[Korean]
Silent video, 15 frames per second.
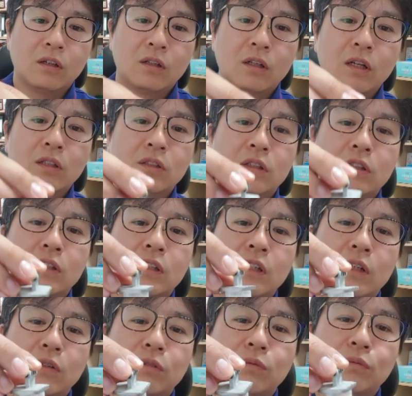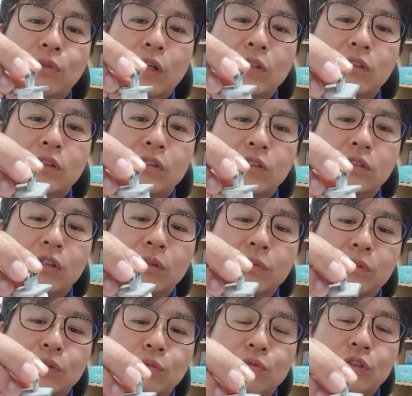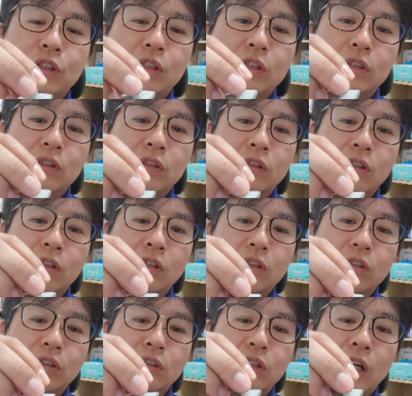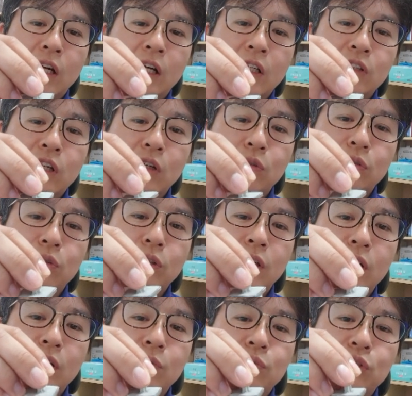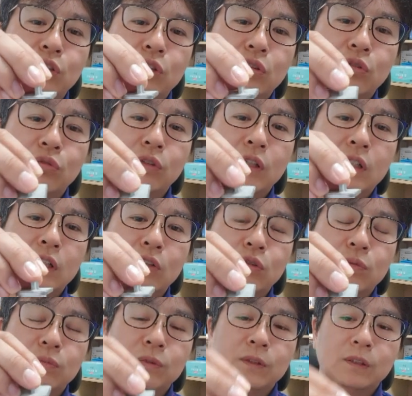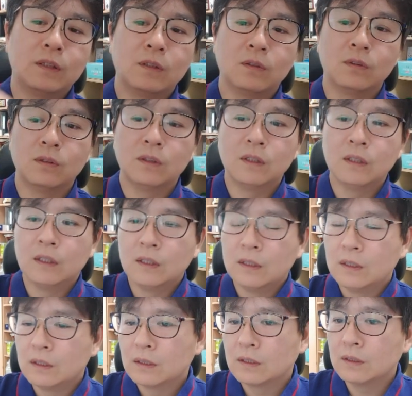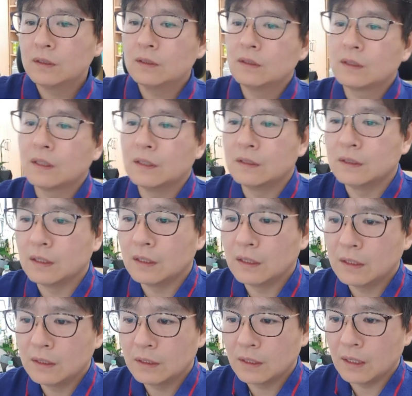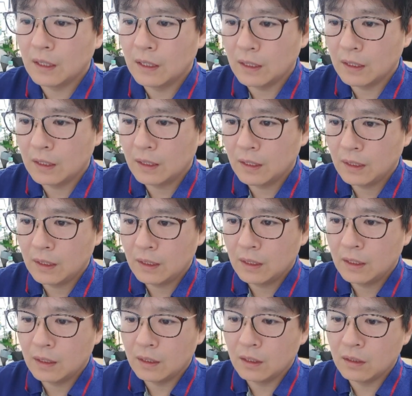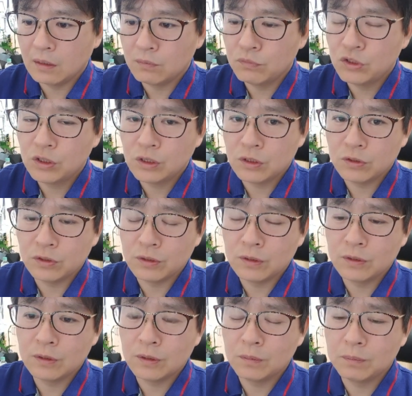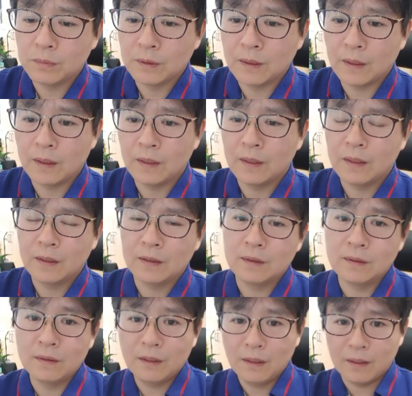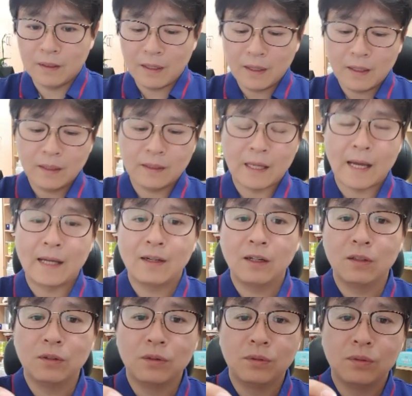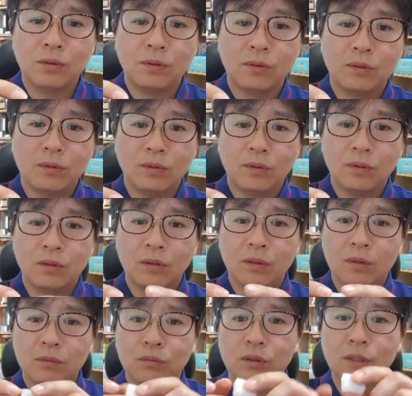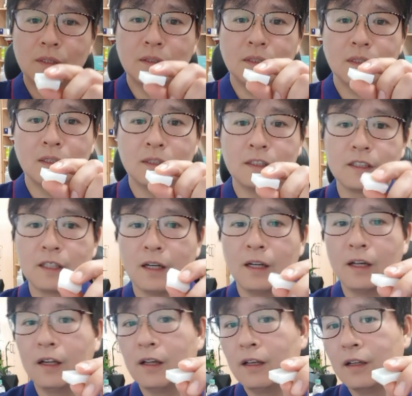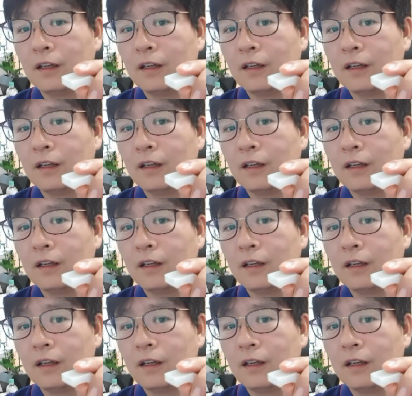그래서 이제 이게 관절처럼 이제 움직이는 거예요 아까 좌우로도 약간 움직이고 위아래도 움직이고 그러니까 이제 이렇게 어, 움직일 수 있는 겁니다. 그런데 얘가 달아요. 플라스틱이니까.